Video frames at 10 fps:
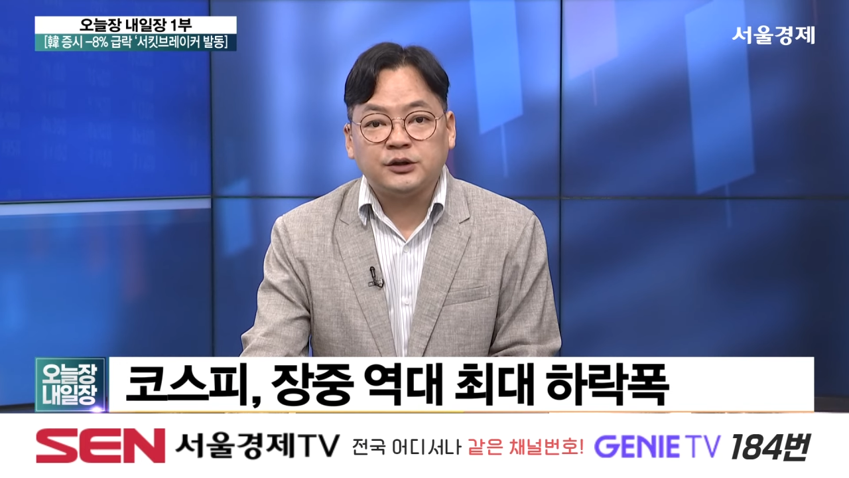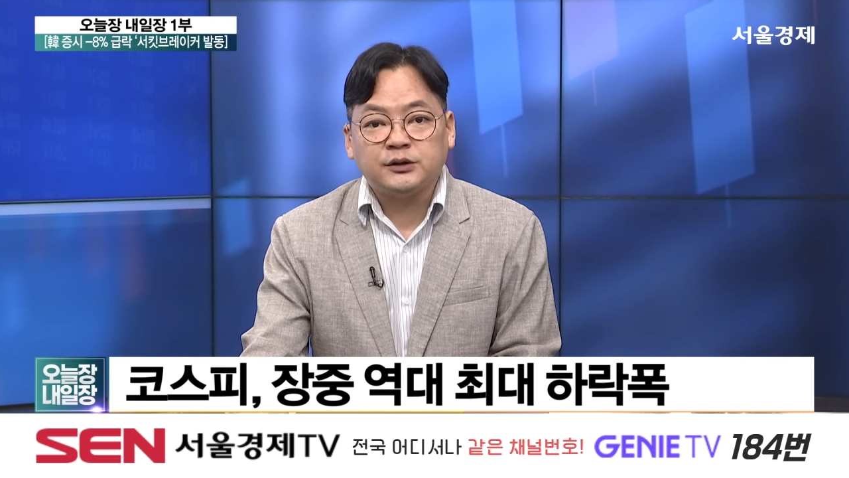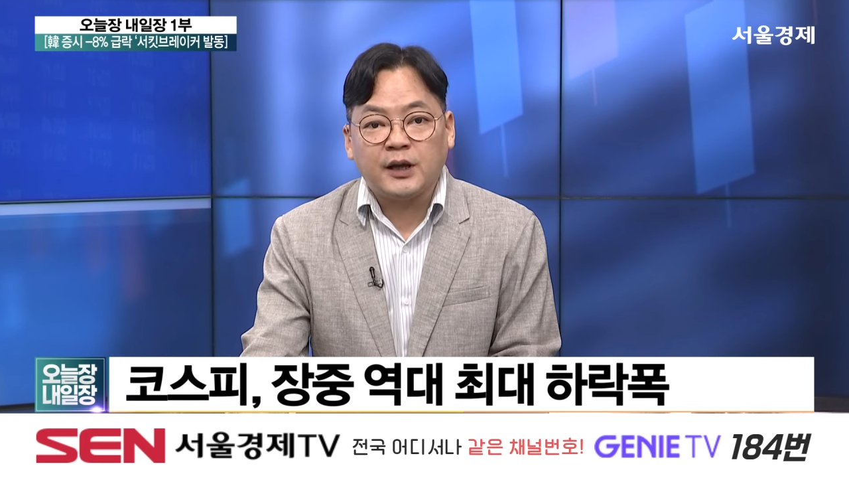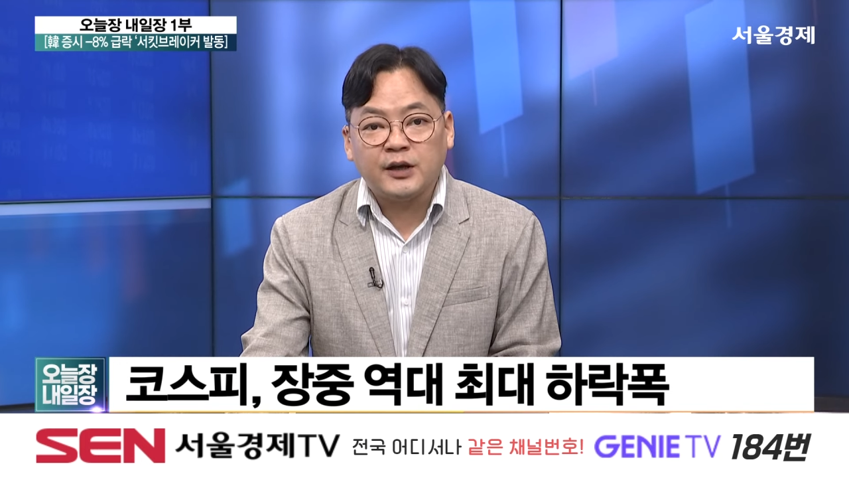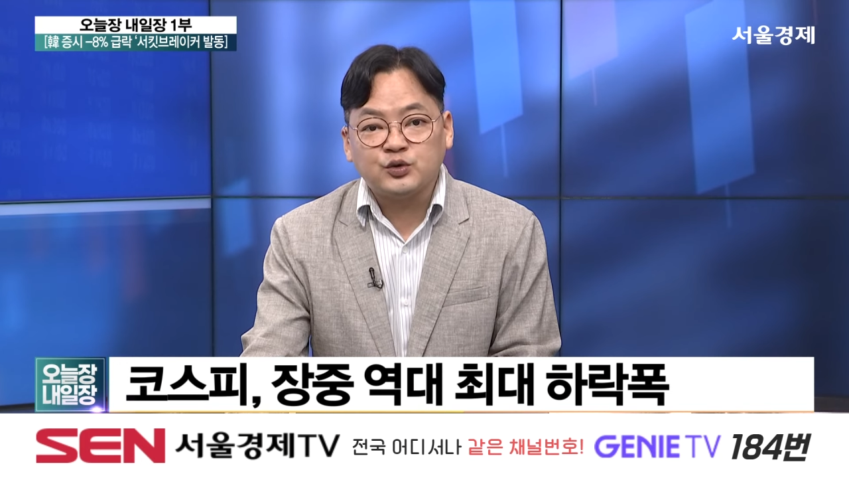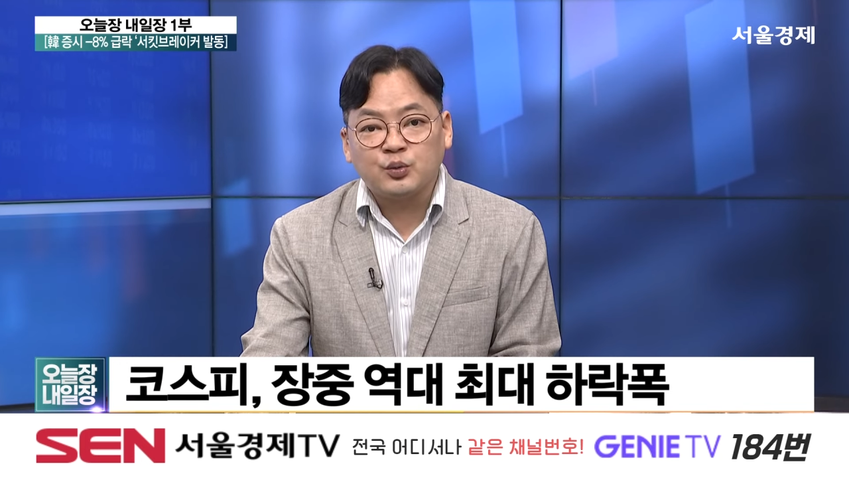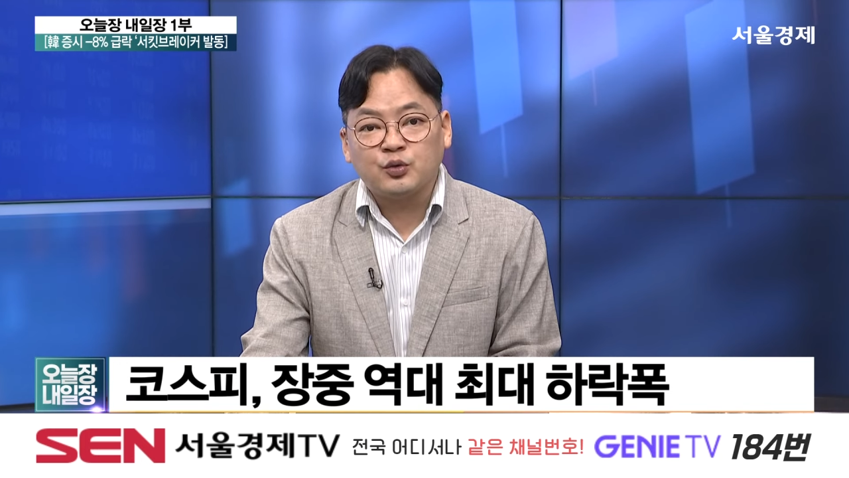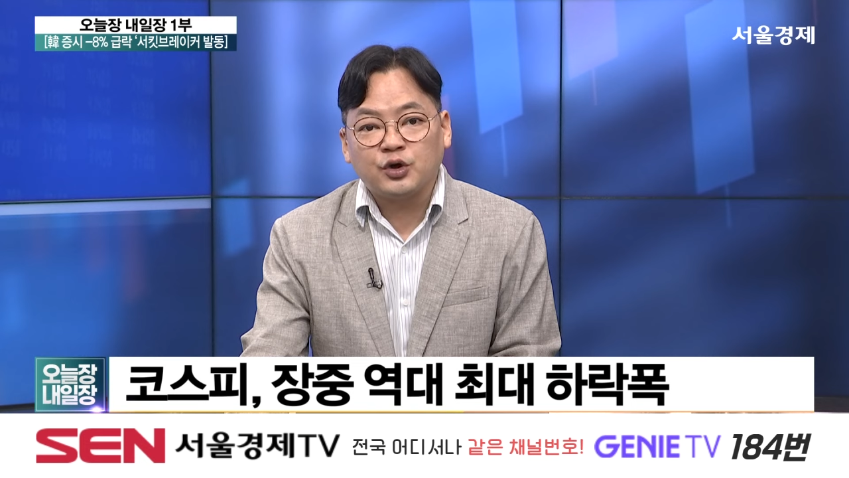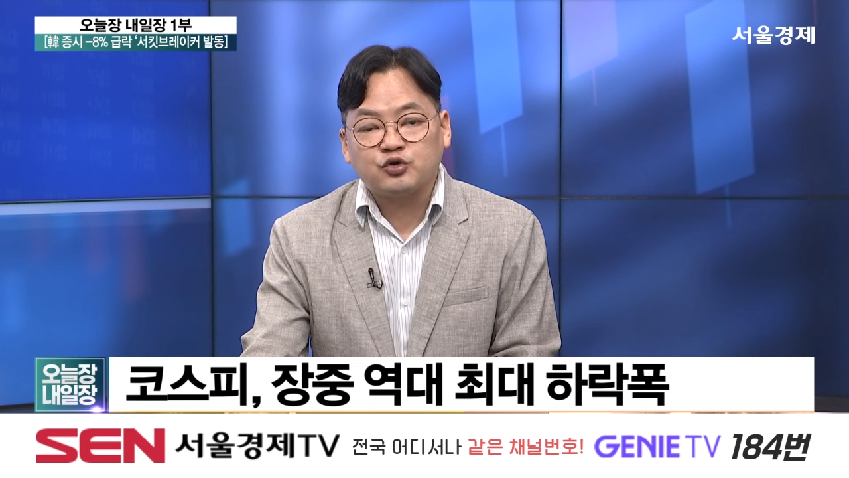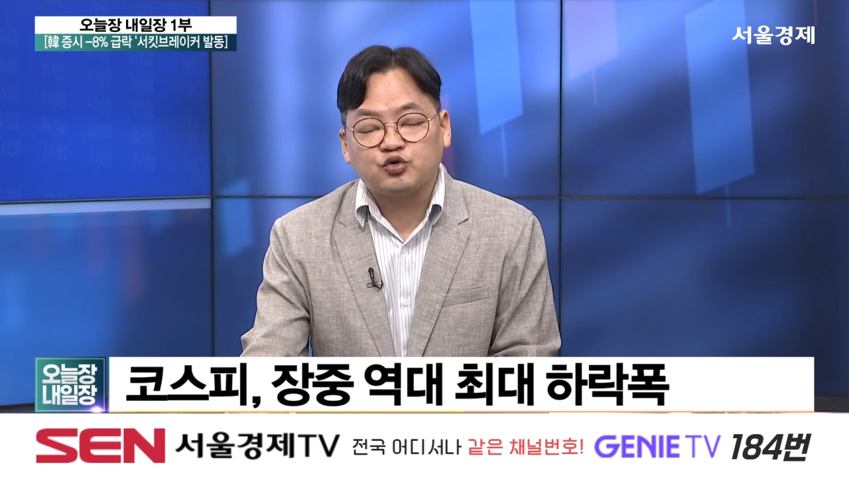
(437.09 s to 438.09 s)
이 네
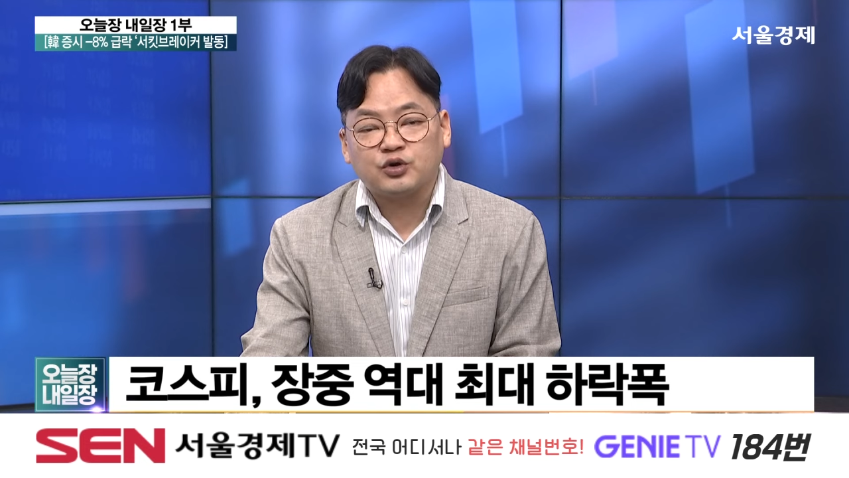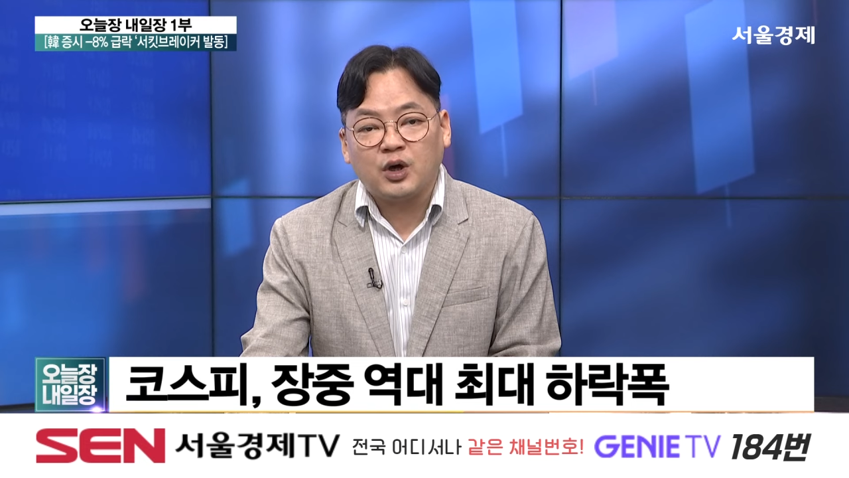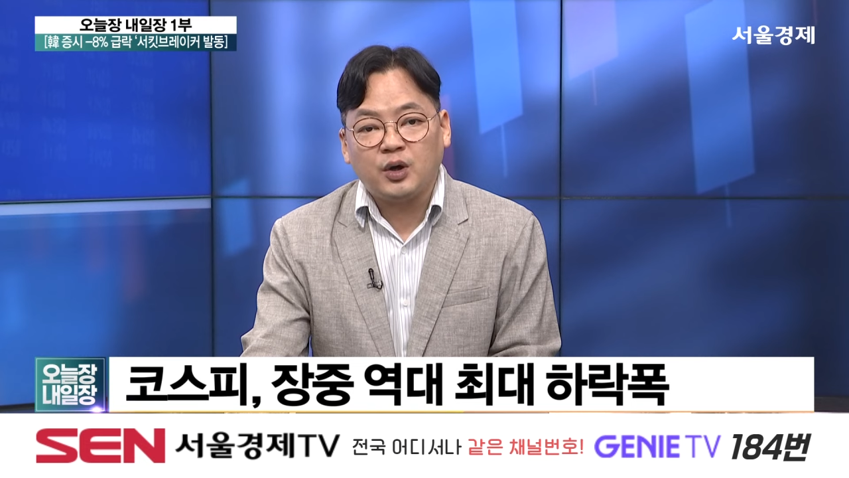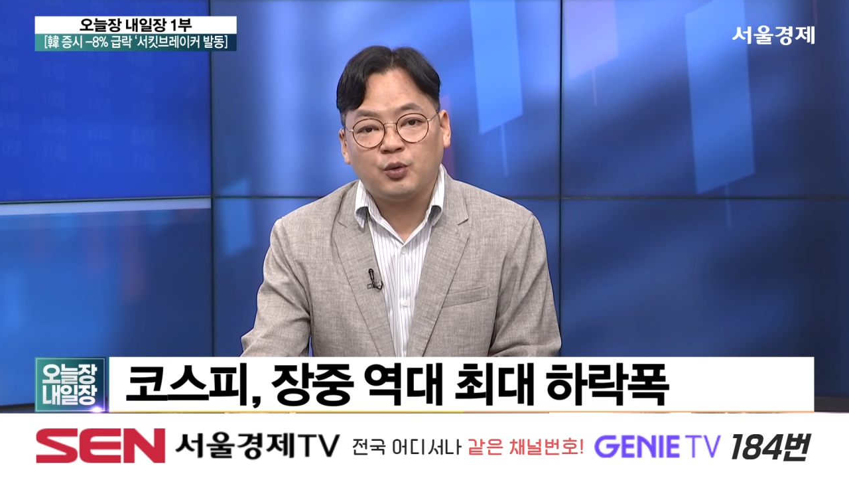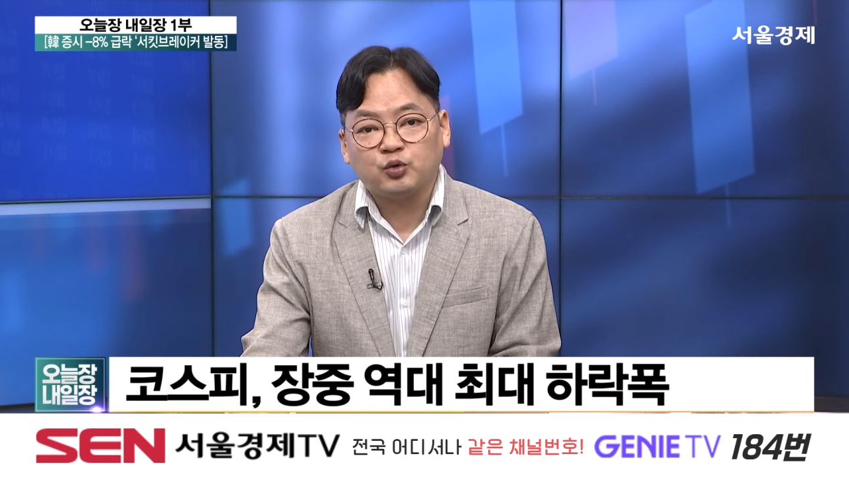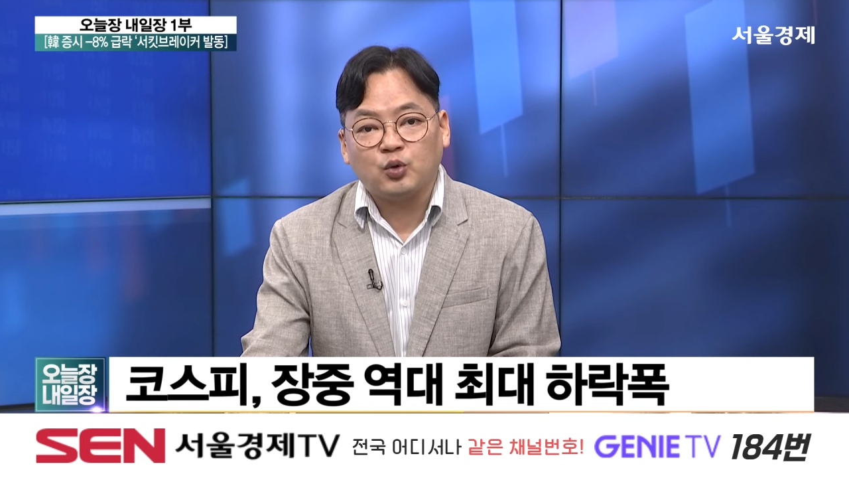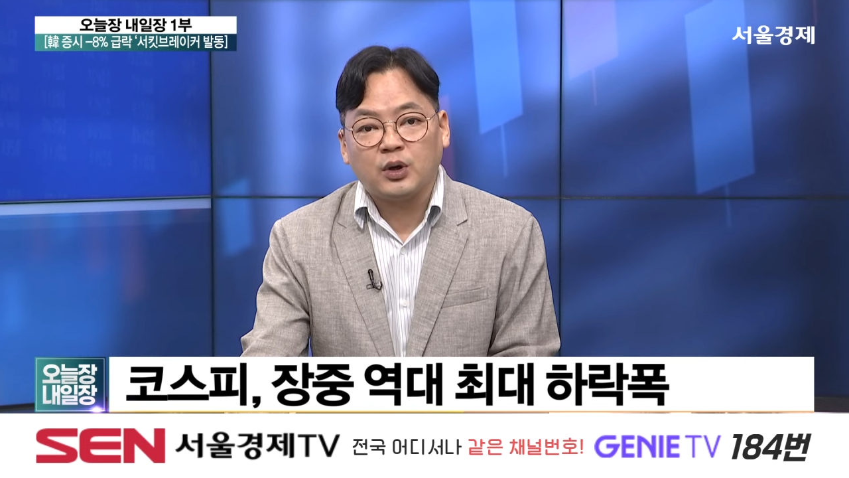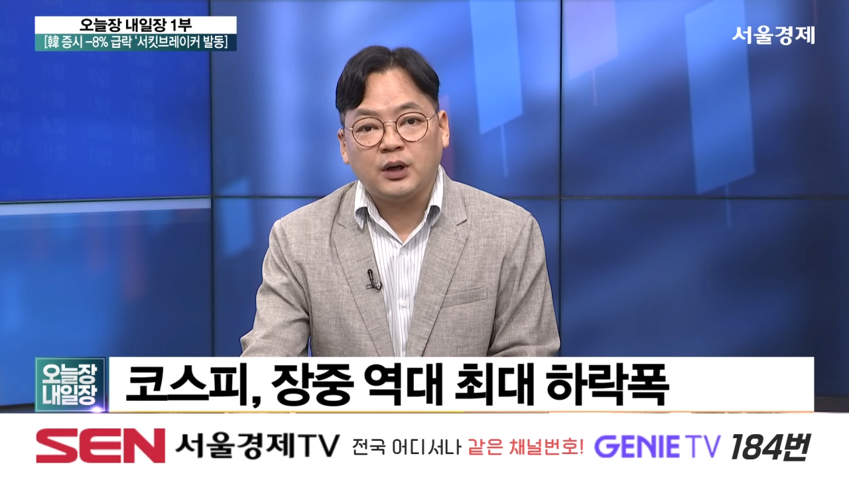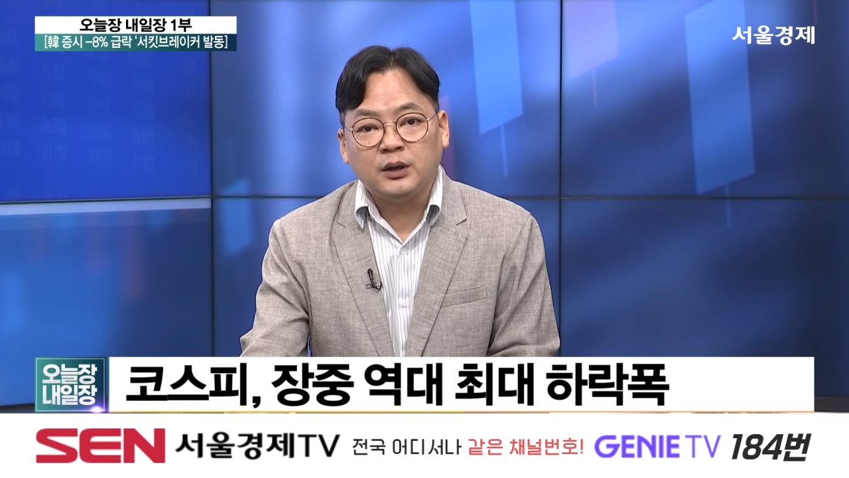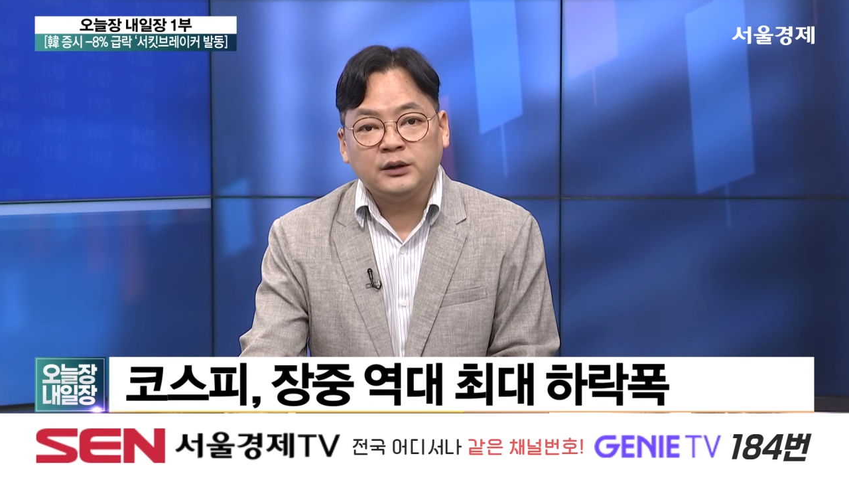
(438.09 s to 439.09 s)
종목의 주가
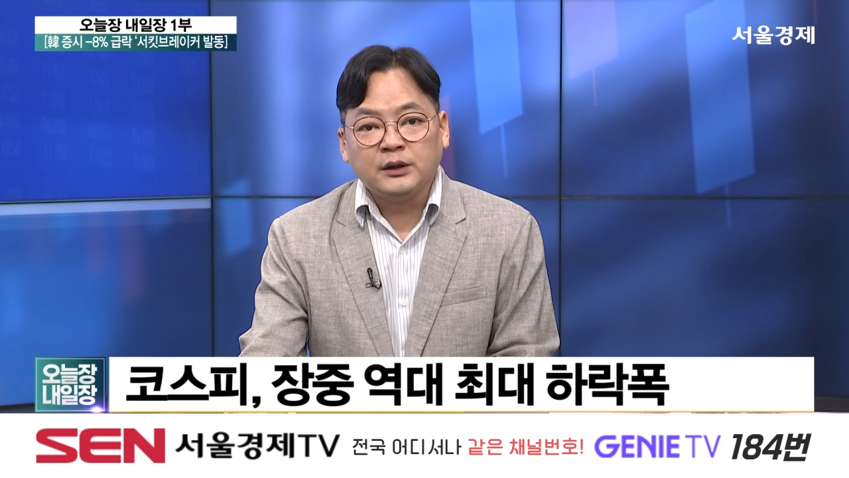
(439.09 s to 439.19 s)
회복도가